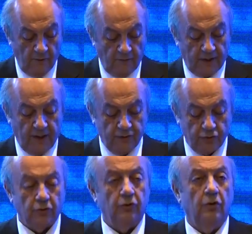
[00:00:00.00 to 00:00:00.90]
Fakat
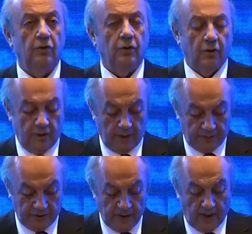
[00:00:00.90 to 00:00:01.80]
sorunun
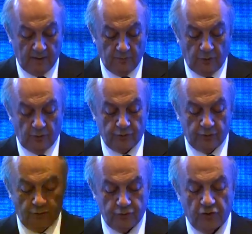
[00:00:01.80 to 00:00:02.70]
yapısal
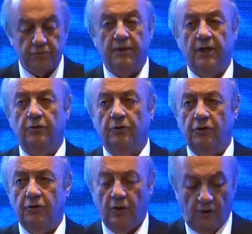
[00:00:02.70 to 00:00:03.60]
boyutunu çözmeye dönük
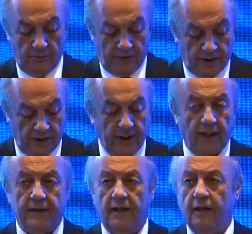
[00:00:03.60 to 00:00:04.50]
bir
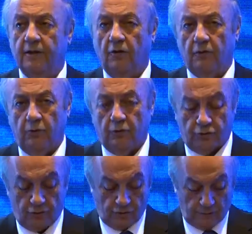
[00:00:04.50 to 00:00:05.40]
irade
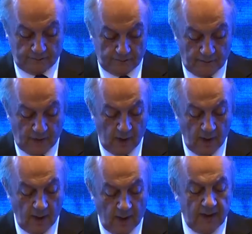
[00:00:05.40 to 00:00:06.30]
görmüyoruz.
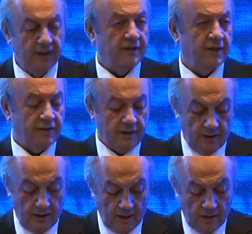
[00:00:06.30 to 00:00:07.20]
Hal yasası,
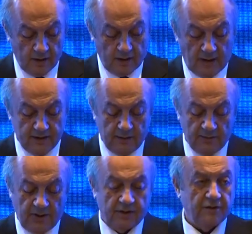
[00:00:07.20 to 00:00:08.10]
tanzim
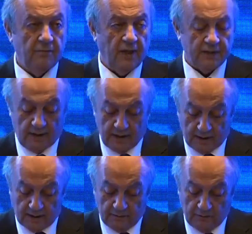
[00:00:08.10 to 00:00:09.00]
satış
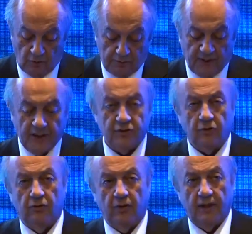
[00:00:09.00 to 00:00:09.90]
mağazaları,
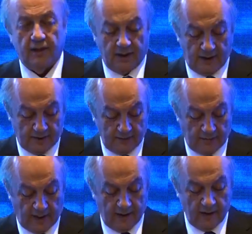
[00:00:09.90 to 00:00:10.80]
operasyonlar,
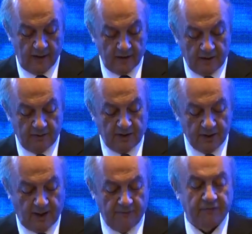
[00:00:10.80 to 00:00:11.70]
denetimler gibi gıda